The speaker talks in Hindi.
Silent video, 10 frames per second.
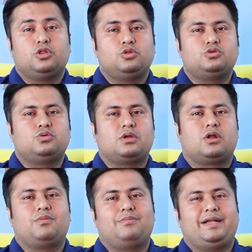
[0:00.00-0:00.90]
तो जो उनका
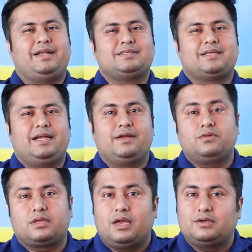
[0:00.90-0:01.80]
रोमांटिक साइड है
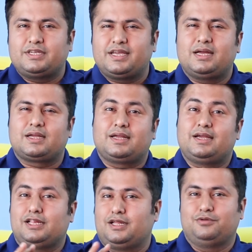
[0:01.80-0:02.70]
वो क्या हो जाएगा
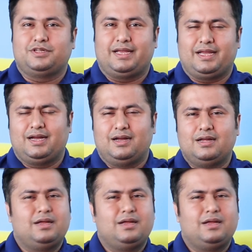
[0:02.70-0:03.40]
ख़त्म हो जाएगा